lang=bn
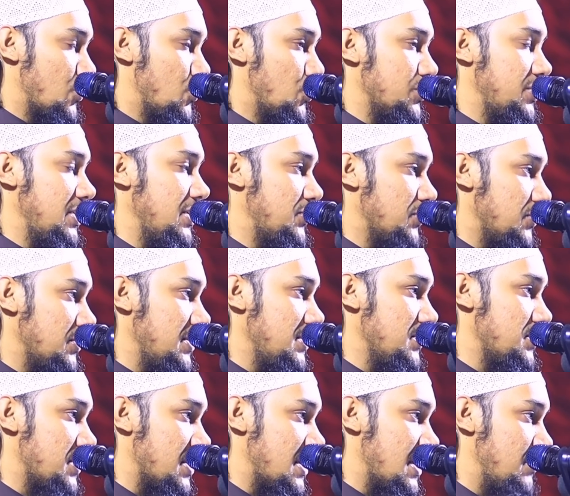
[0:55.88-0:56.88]
কথিত
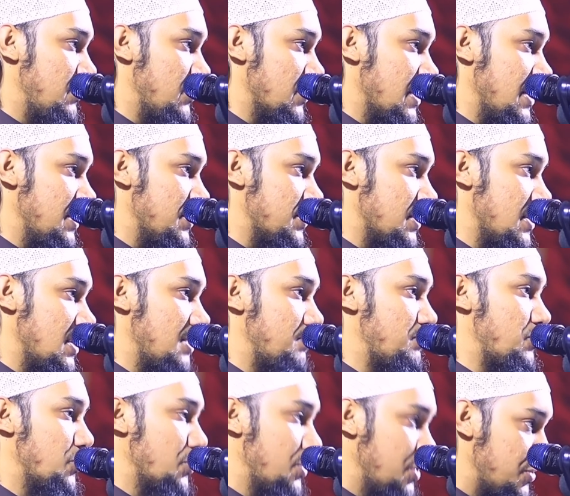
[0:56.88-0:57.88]
দিন শেখাবো না ইনশাআল্লাহ
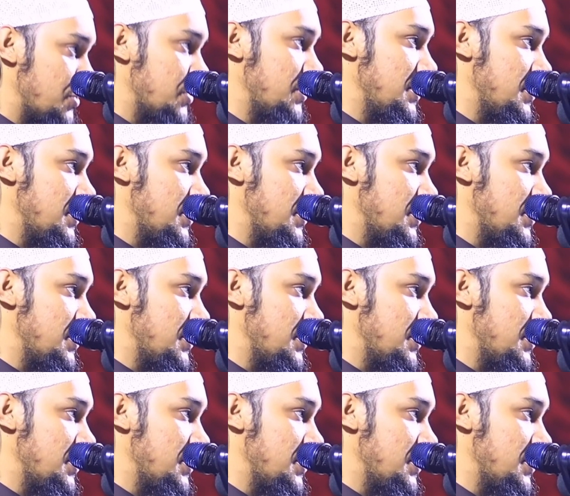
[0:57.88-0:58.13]
প্রকৃত